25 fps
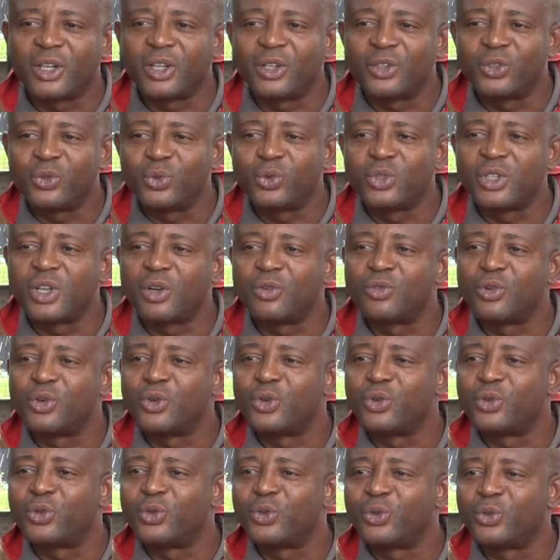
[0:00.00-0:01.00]
nous
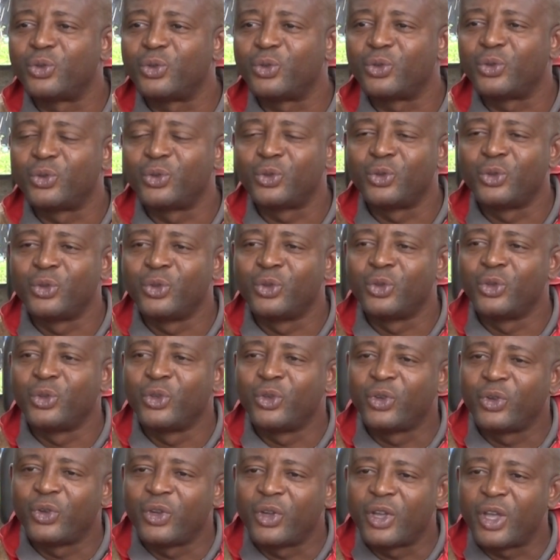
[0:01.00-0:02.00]
avons
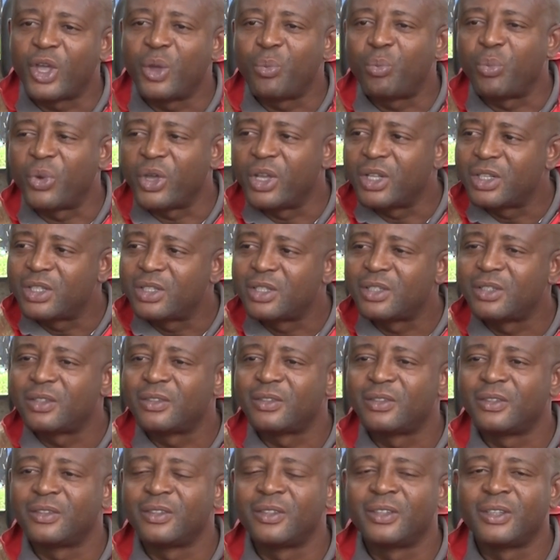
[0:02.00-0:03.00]
un peintre,
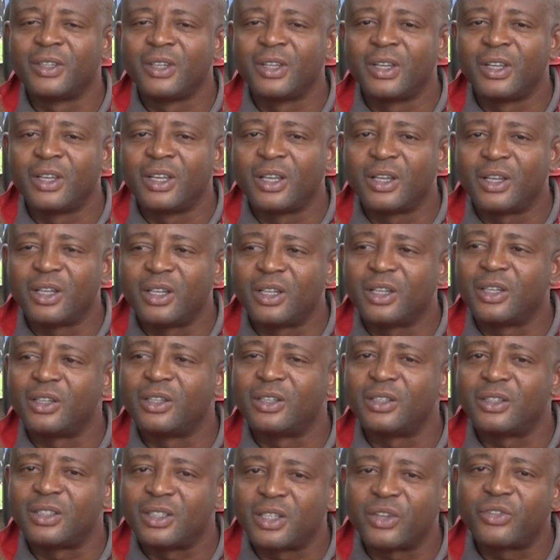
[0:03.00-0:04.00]
un
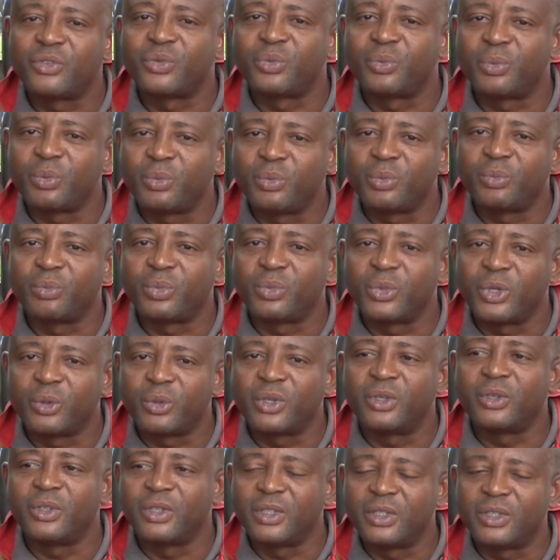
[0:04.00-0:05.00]
ah. chef,
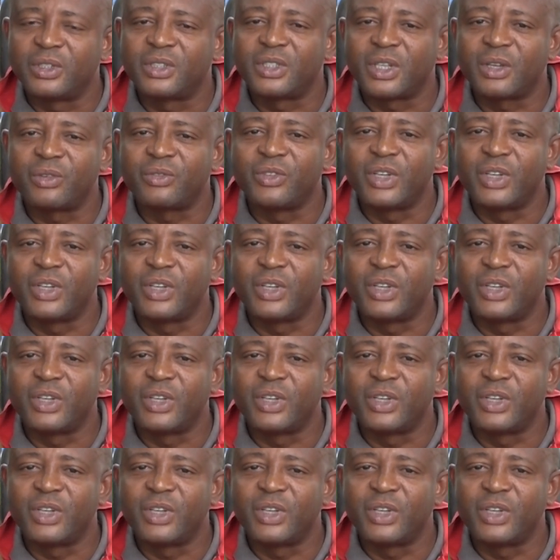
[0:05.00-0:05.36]
un chef